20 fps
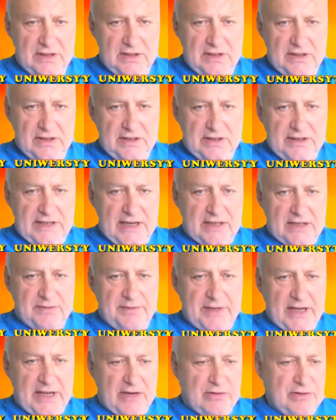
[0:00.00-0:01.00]
jak
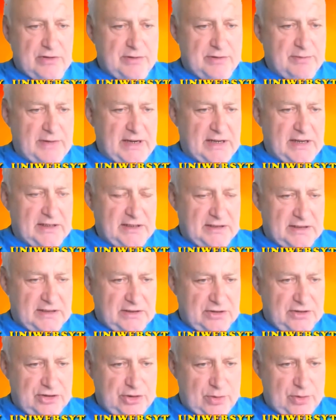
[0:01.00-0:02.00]
biały ma, tak to
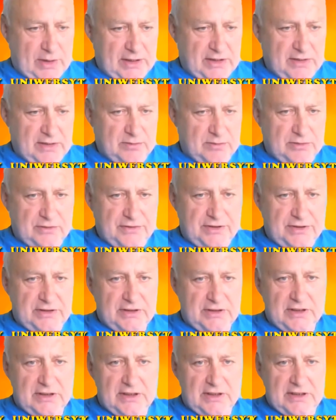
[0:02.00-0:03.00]
się ładnie mówi,
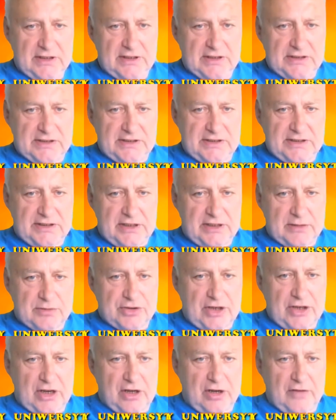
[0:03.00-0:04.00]
językiem
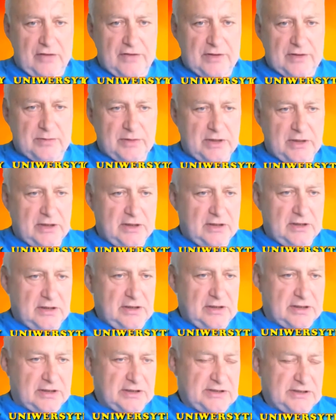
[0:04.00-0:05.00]
szachowym,
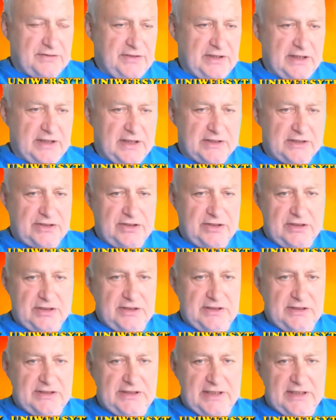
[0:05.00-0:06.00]
rozwijać
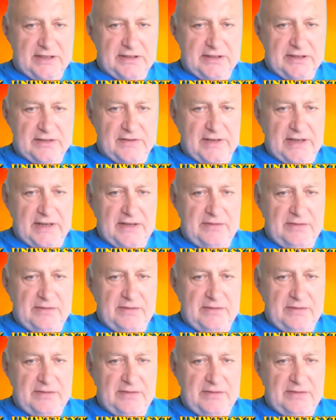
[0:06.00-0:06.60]
inicjatywę.